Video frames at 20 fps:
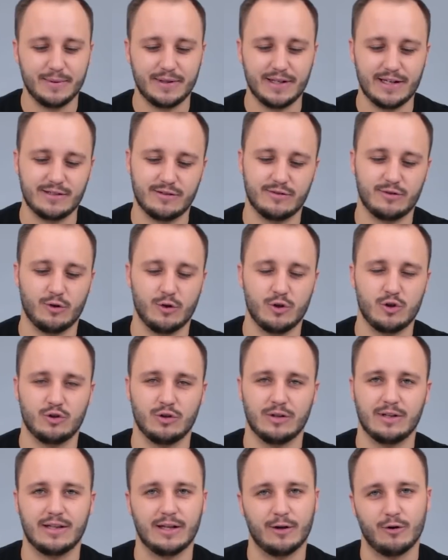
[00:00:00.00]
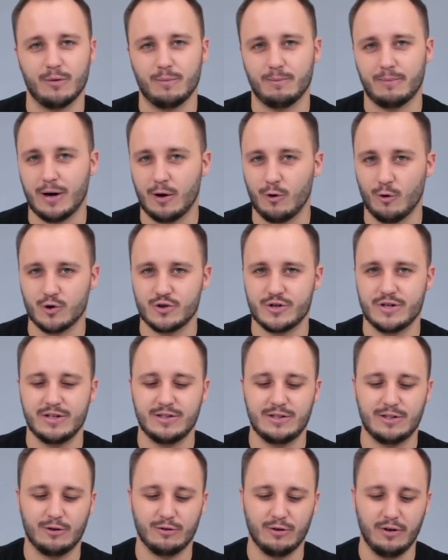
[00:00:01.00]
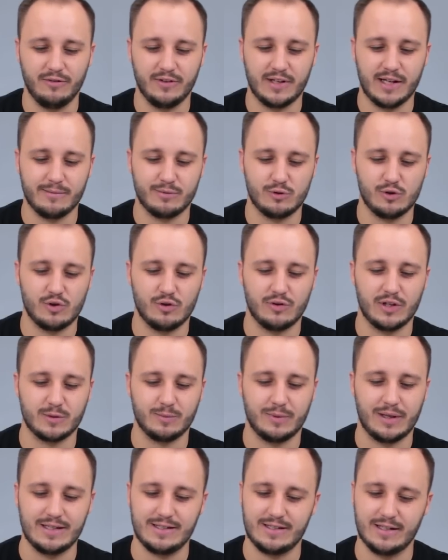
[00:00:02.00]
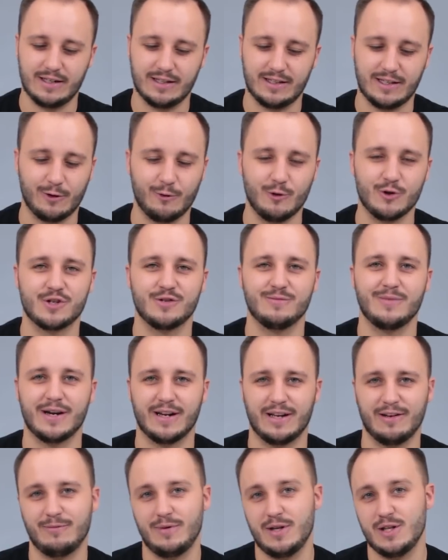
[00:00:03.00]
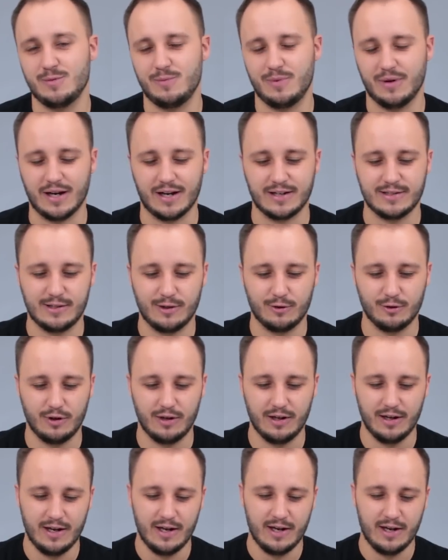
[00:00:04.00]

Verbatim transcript: пытаются строить что-то такое похожее на стекло. В данном случае у нас пластик такой же марки, в принципе, как стекло,